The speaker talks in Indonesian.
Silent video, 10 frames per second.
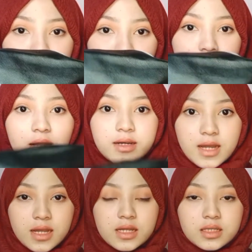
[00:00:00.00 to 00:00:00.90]
itu
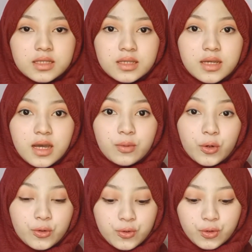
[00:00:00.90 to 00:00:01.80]
ada tiga
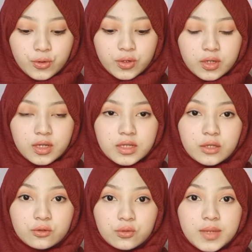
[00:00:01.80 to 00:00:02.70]
produk
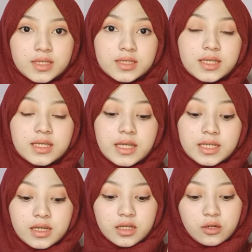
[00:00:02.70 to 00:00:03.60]
yaitu basic
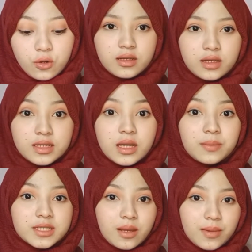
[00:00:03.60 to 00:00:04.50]
skincare-nya Reglow. Yang
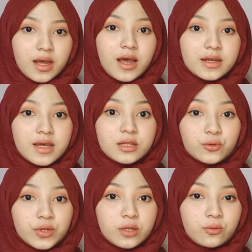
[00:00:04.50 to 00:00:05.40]
pertama ada
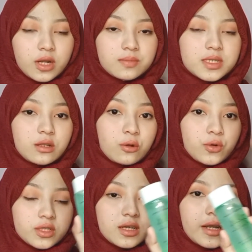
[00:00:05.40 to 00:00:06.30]
2-in-1 micellar
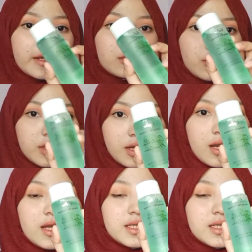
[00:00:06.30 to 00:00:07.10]
water and toner.